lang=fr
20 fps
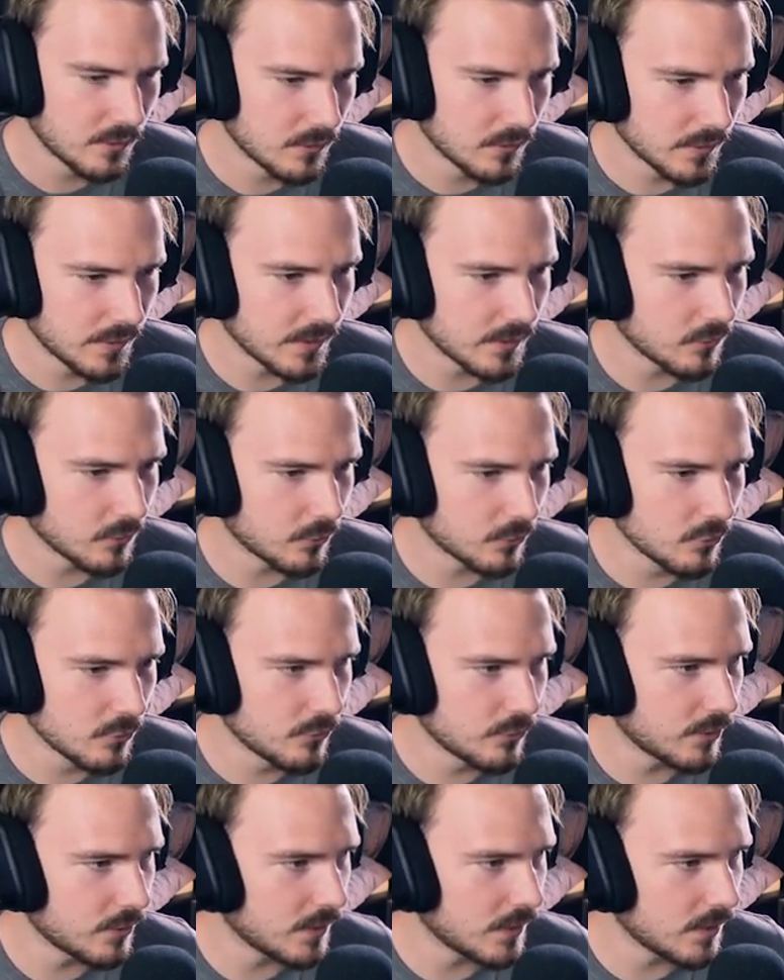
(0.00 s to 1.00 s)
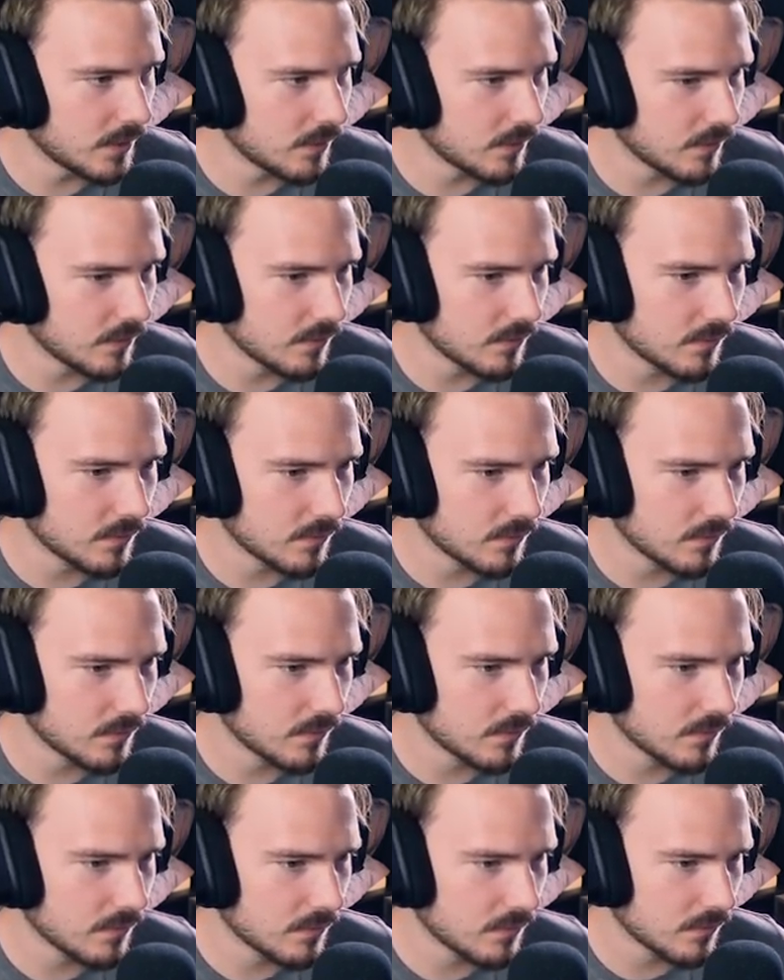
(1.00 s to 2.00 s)
Ok, donc nous voilà
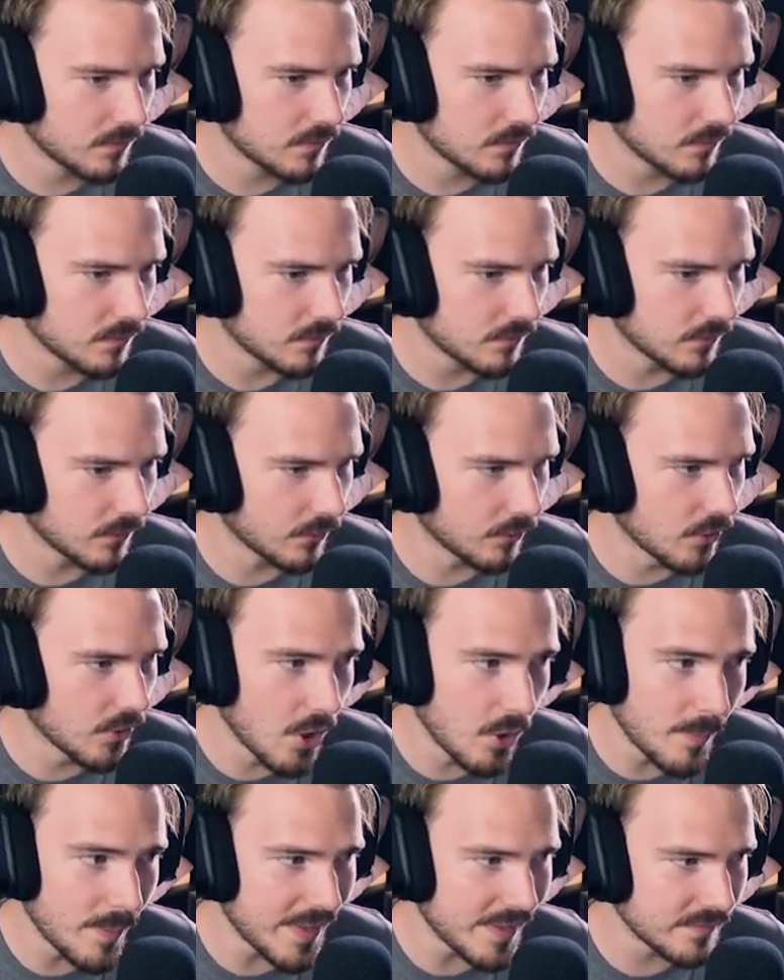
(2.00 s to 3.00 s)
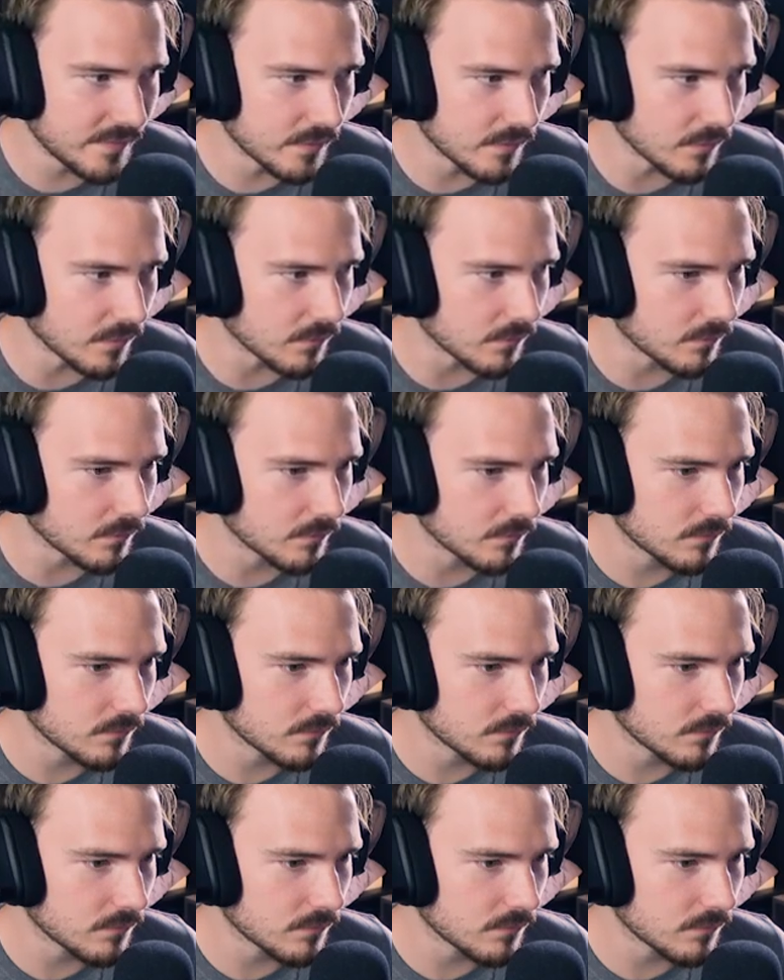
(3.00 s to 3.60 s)
dans Nomad.